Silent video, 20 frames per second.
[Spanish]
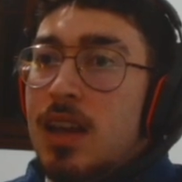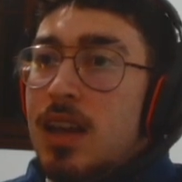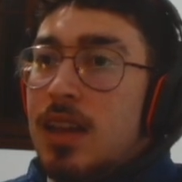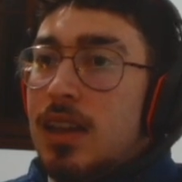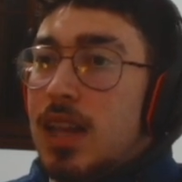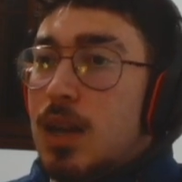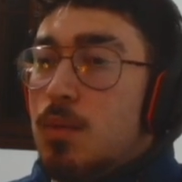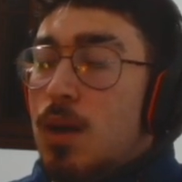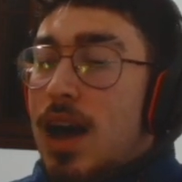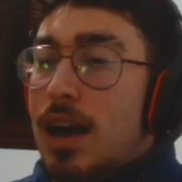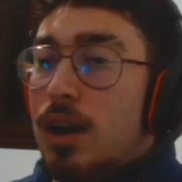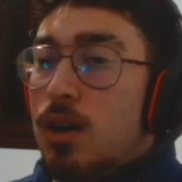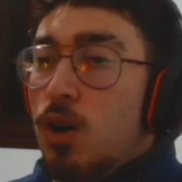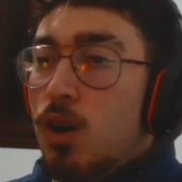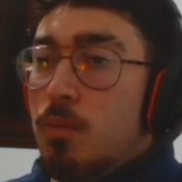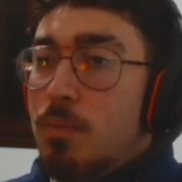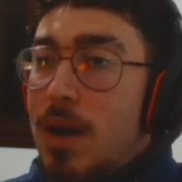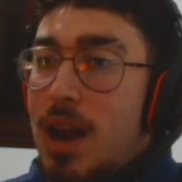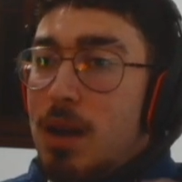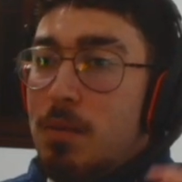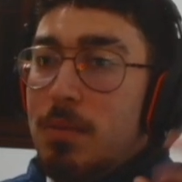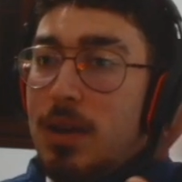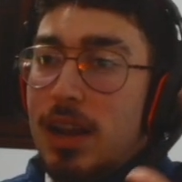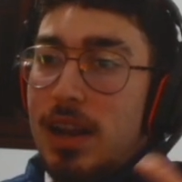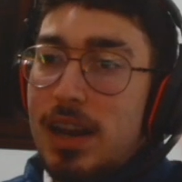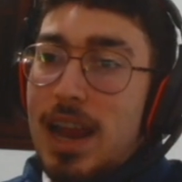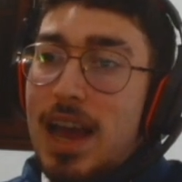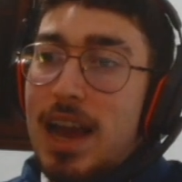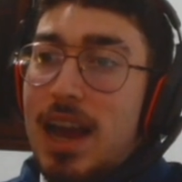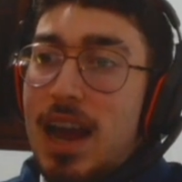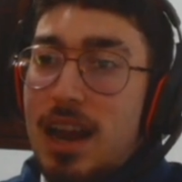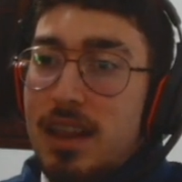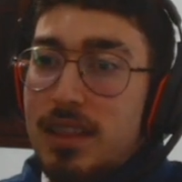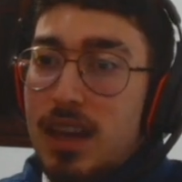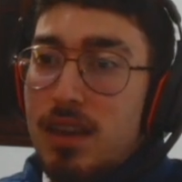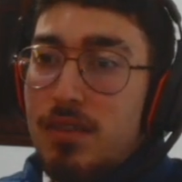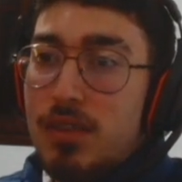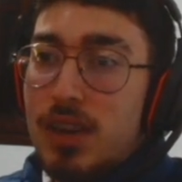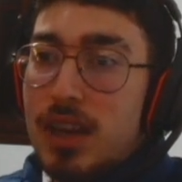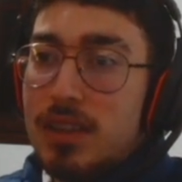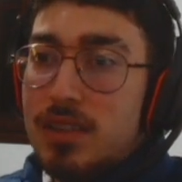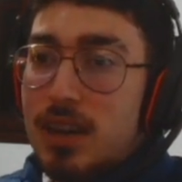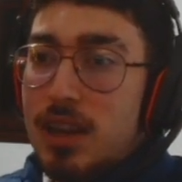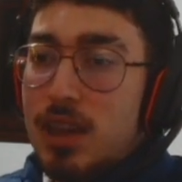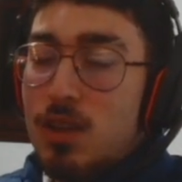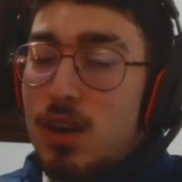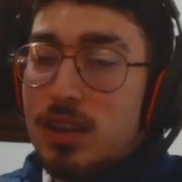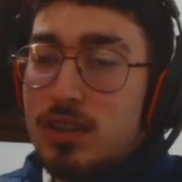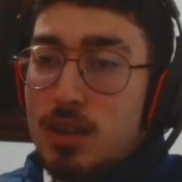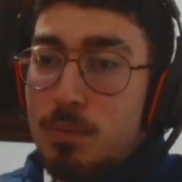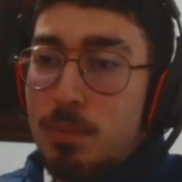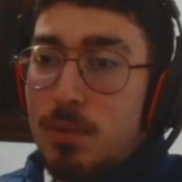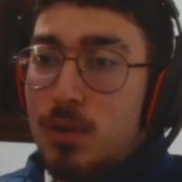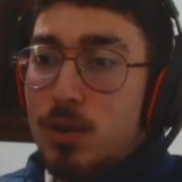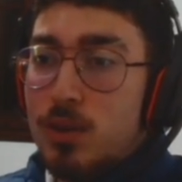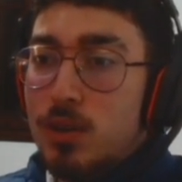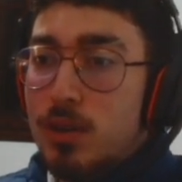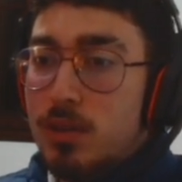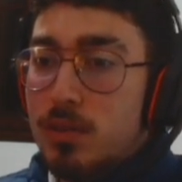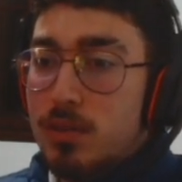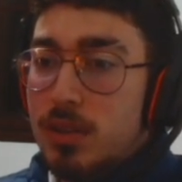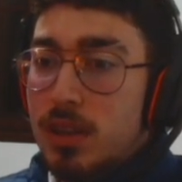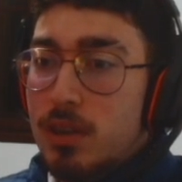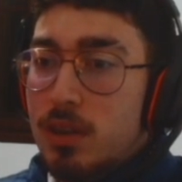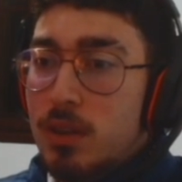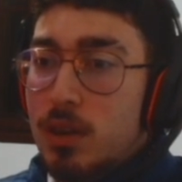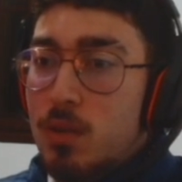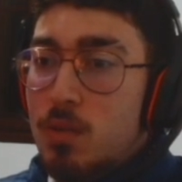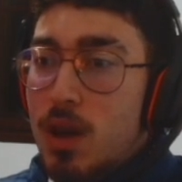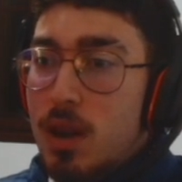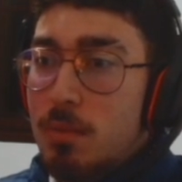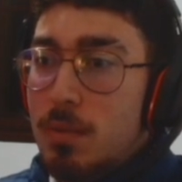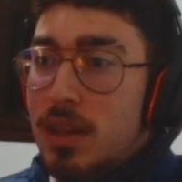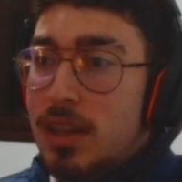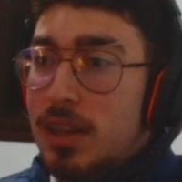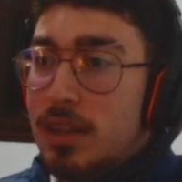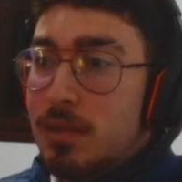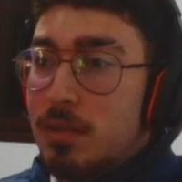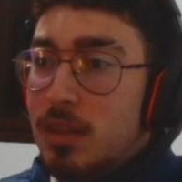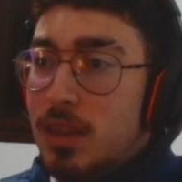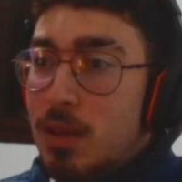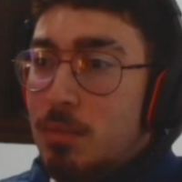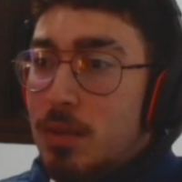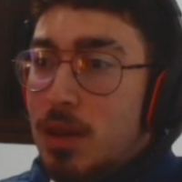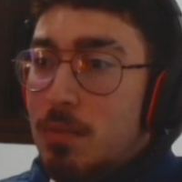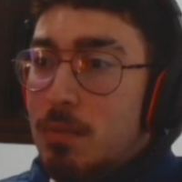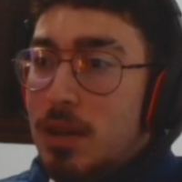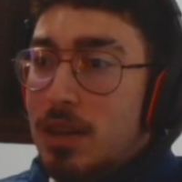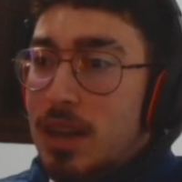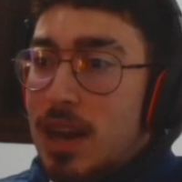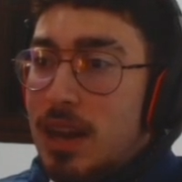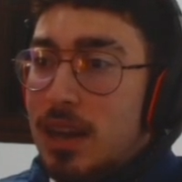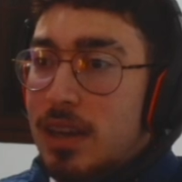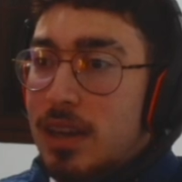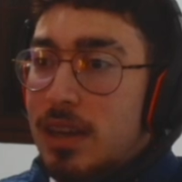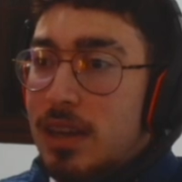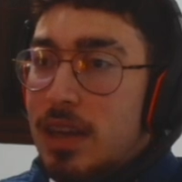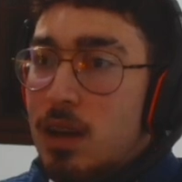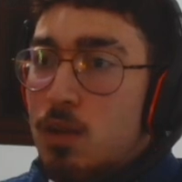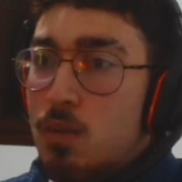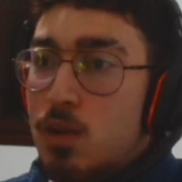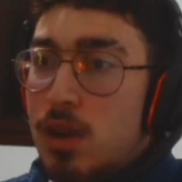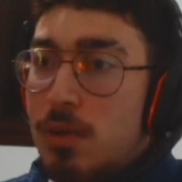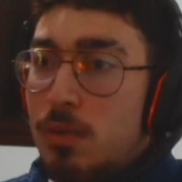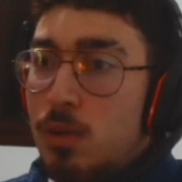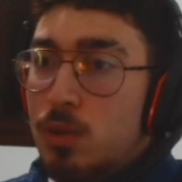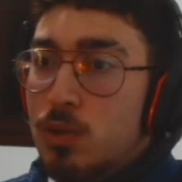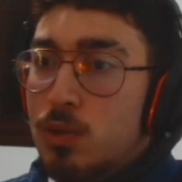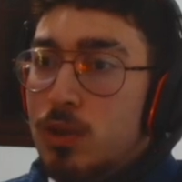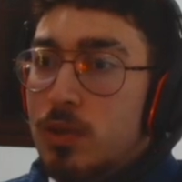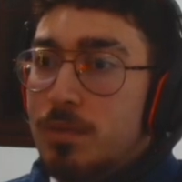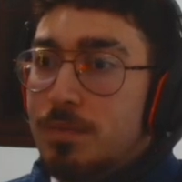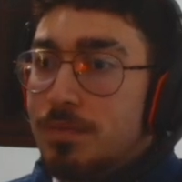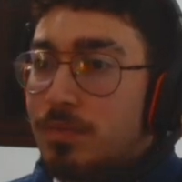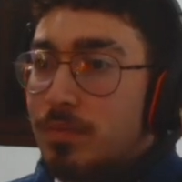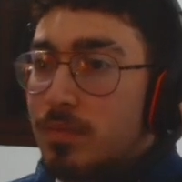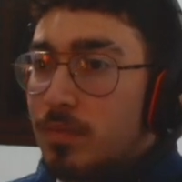Tenemos a Colparme, la carta IF que ha salido hace poco, igualmente te puedes meter aquí alguna Evolution.